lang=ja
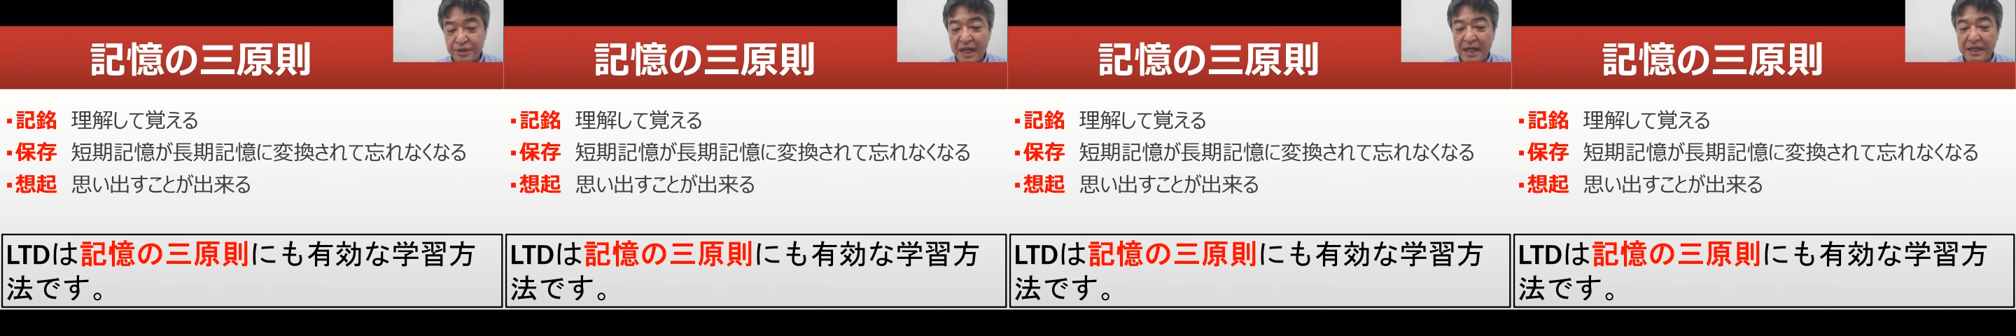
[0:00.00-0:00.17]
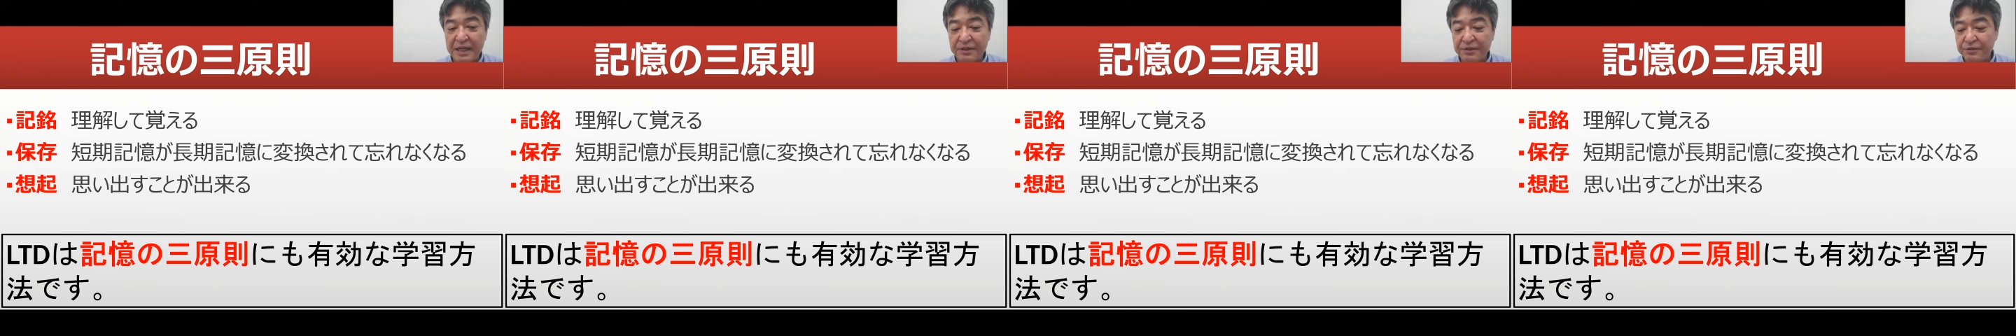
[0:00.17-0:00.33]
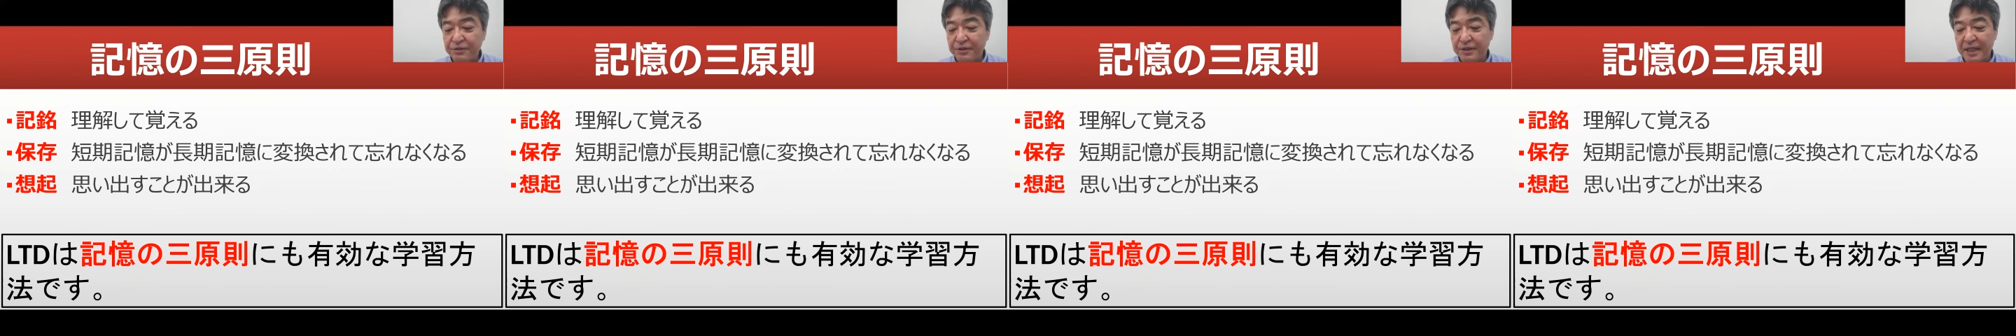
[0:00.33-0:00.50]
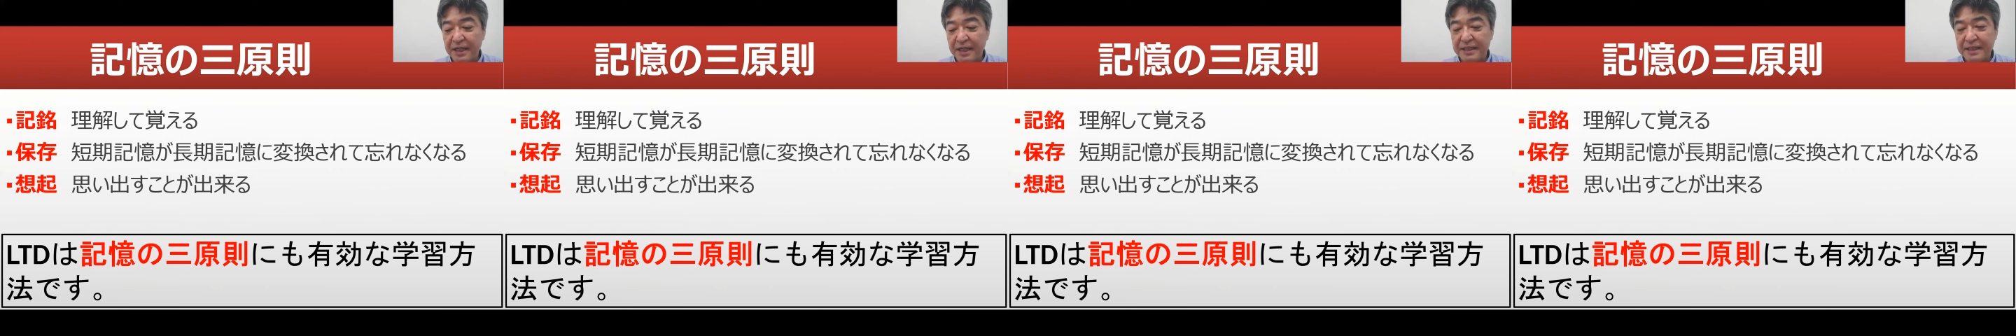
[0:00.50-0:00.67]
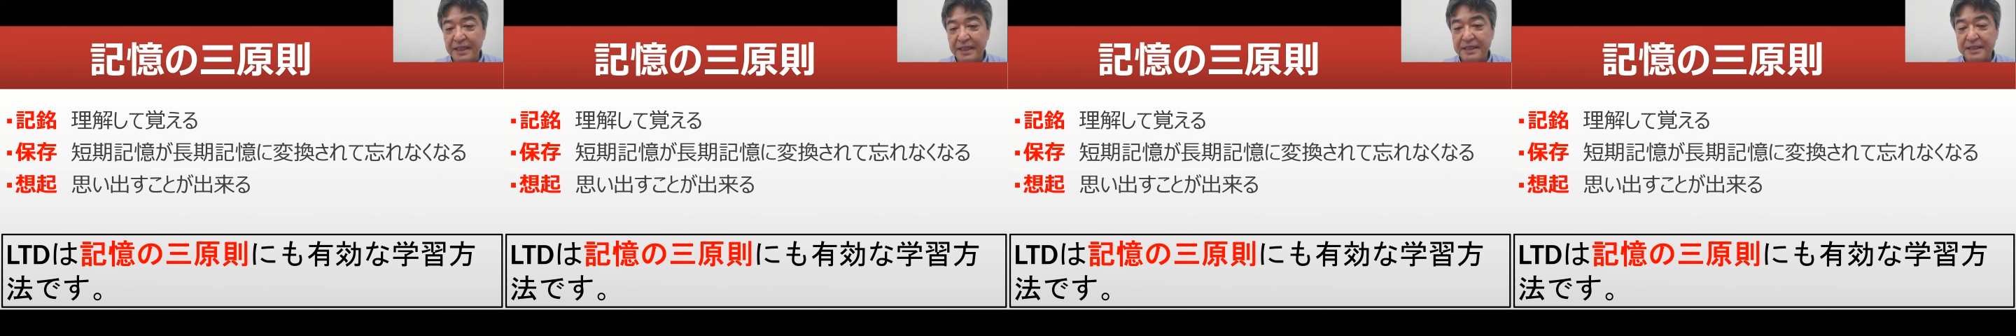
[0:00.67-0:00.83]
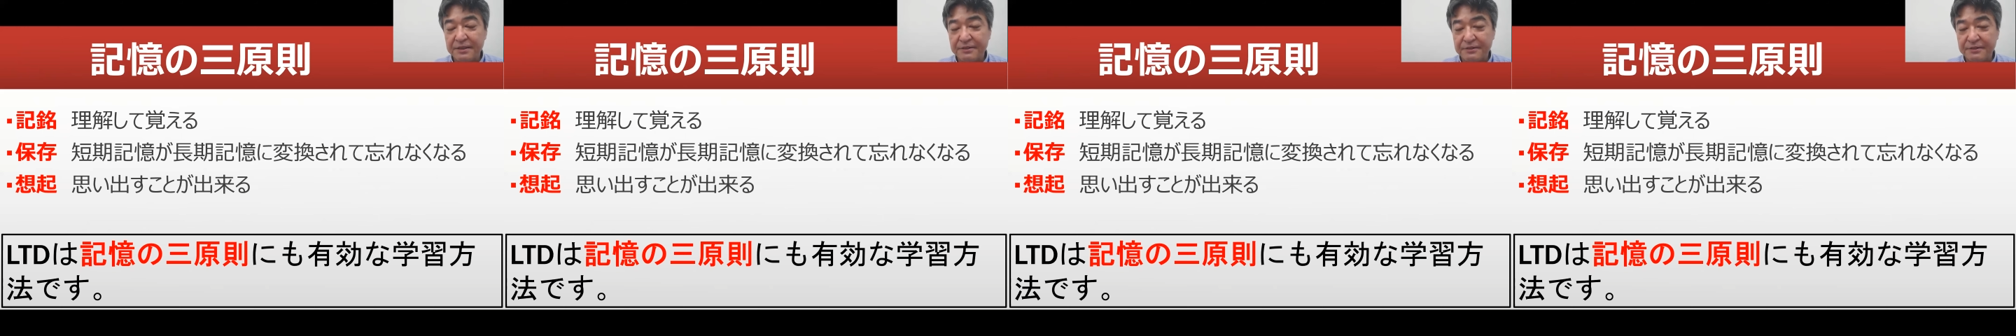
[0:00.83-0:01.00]
回をご覧に
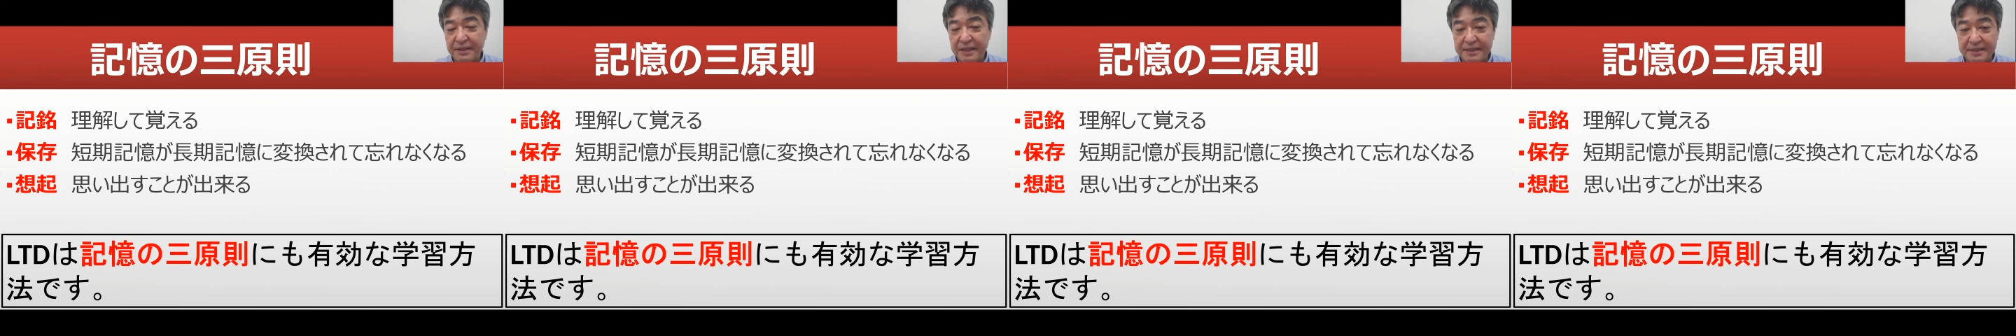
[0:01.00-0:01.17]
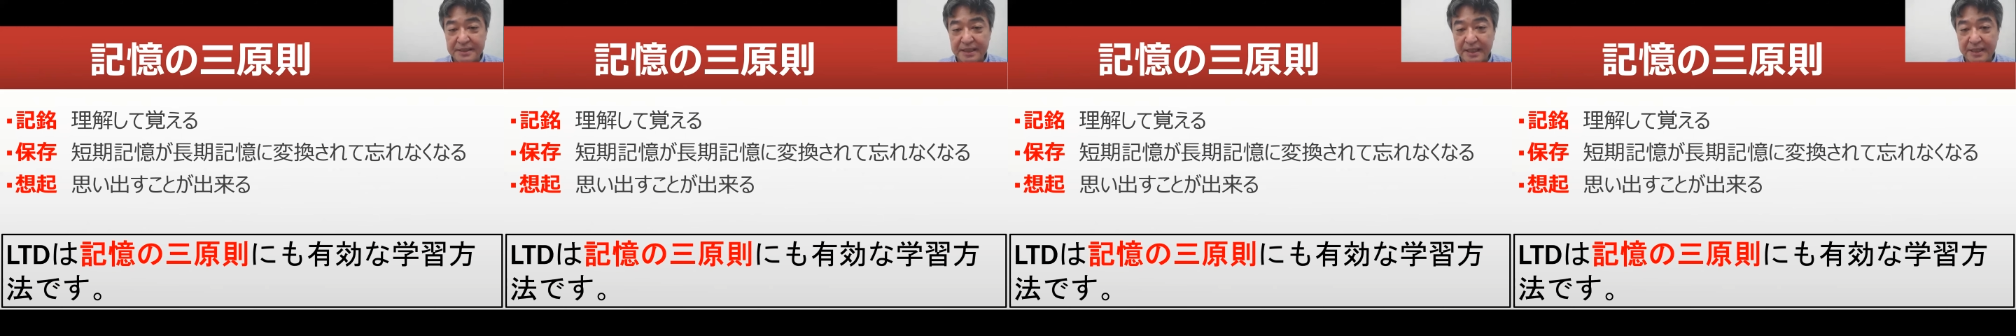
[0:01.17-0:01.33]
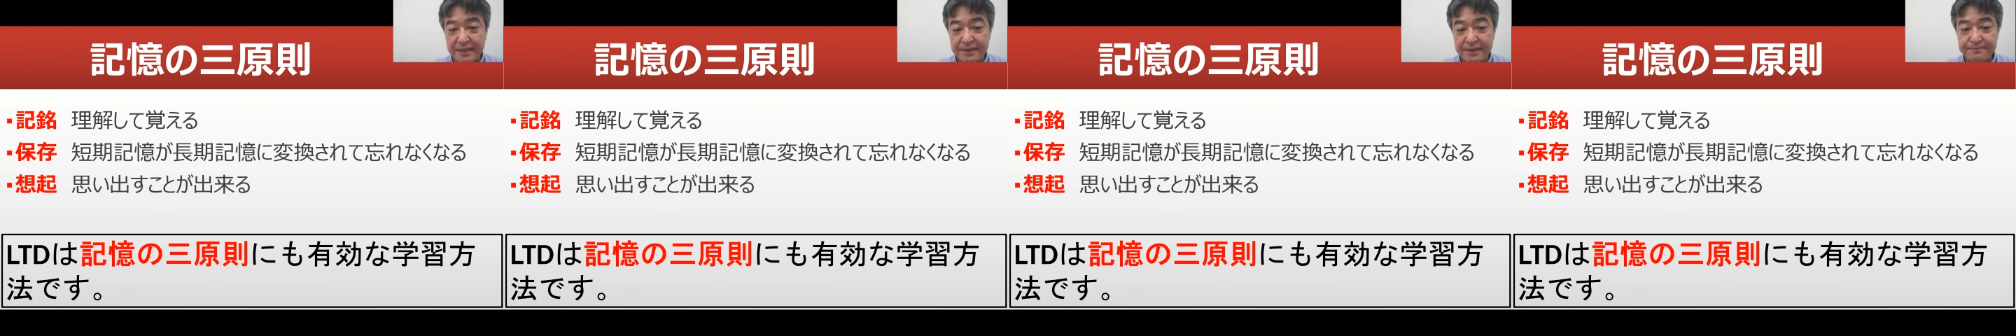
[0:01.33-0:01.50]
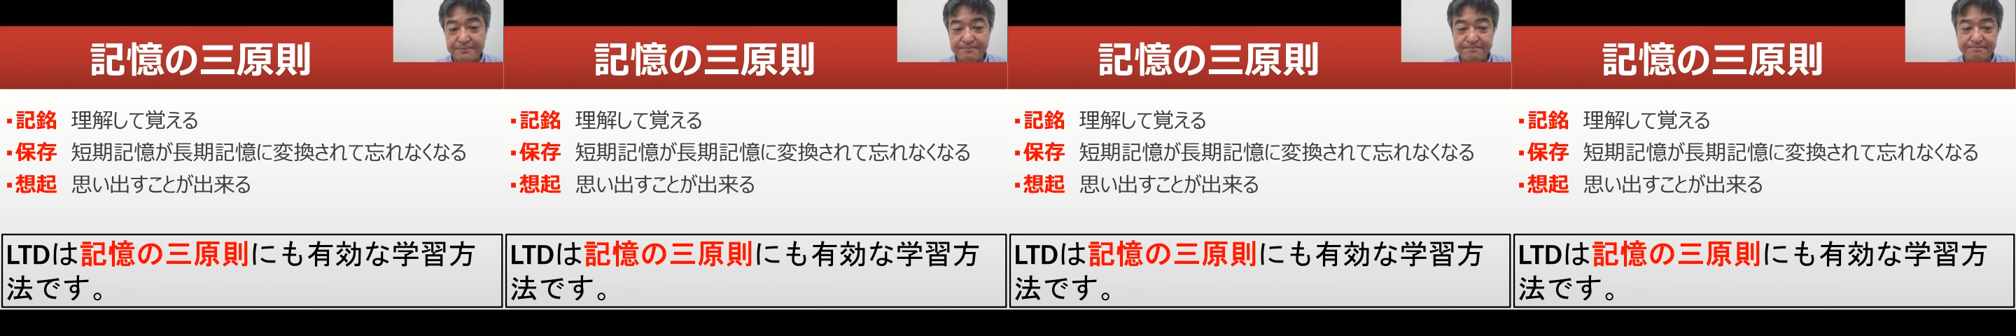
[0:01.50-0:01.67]
なってください。